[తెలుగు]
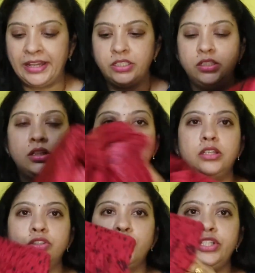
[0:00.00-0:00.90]
ప్యాంట్
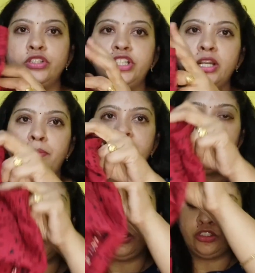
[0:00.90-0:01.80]
సో ఇది
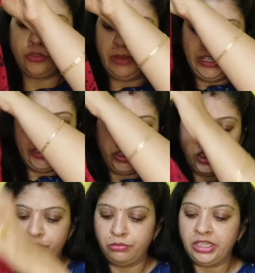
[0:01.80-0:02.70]
వచ్చేటప్పటికి పలాజో ప్యాంట్
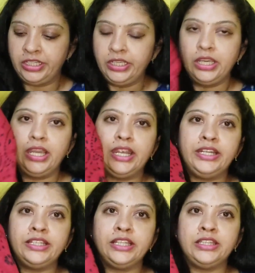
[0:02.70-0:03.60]
ఇచ్చాడు మళ్ళీ
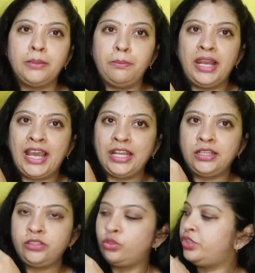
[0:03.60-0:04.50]
అండ్ ఇదంతా
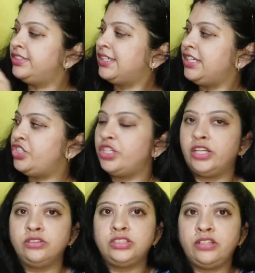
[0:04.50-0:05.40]
బ్లాక్తో డిజైన్
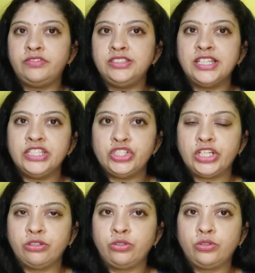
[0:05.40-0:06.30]
ఇచ్చాడు సెల్ఫ్ డిజైన్
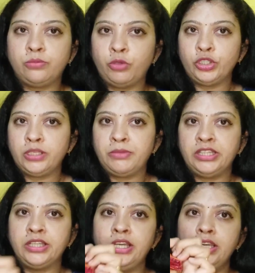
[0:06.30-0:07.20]
ఇచ్చాడు మొత్తం
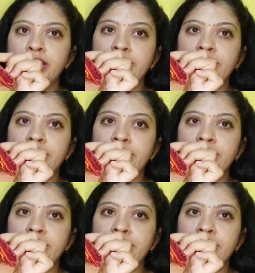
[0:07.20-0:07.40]
అంతా